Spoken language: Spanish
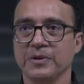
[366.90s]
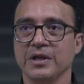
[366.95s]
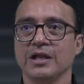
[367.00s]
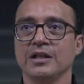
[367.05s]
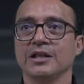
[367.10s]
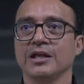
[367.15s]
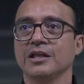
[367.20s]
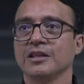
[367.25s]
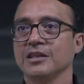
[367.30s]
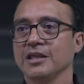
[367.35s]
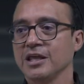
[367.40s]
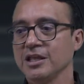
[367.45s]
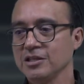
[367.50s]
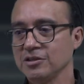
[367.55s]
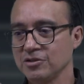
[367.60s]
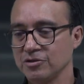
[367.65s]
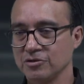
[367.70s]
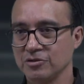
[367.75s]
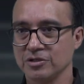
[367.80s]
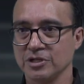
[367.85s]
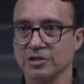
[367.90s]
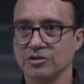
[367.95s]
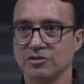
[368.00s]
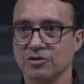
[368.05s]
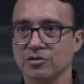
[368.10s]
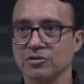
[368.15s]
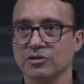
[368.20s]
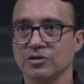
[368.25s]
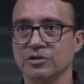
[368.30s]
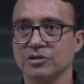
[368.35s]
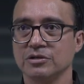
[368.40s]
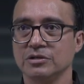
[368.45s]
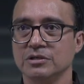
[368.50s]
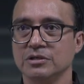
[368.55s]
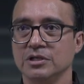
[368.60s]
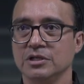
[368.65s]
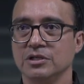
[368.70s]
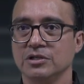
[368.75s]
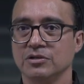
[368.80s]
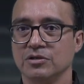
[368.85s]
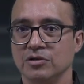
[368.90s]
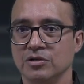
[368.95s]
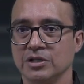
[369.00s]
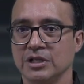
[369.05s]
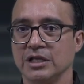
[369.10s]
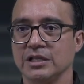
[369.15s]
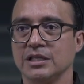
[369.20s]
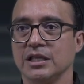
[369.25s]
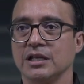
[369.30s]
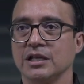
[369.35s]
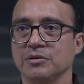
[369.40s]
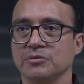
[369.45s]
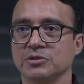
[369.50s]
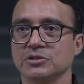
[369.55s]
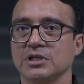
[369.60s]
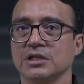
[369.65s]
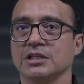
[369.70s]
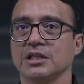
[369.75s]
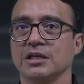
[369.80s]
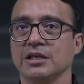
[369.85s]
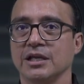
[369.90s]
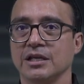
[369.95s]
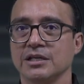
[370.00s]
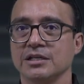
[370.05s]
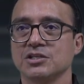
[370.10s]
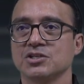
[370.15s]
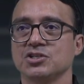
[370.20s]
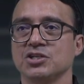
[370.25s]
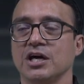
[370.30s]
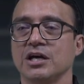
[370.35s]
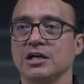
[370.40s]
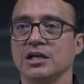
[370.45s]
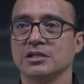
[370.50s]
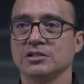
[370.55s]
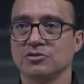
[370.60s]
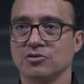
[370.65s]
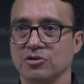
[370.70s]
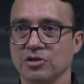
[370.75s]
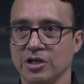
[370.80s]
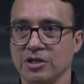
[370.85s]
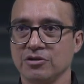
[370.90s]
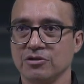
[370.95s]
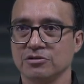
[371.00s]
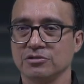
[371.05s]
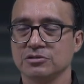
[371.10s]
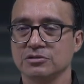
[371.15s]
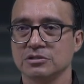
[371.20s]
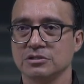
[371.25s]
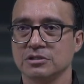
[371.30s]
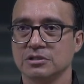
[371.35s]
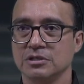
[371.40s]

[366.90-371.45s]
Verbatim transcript: viene dentro de todo, donde tenemos que tener charlas con ellos,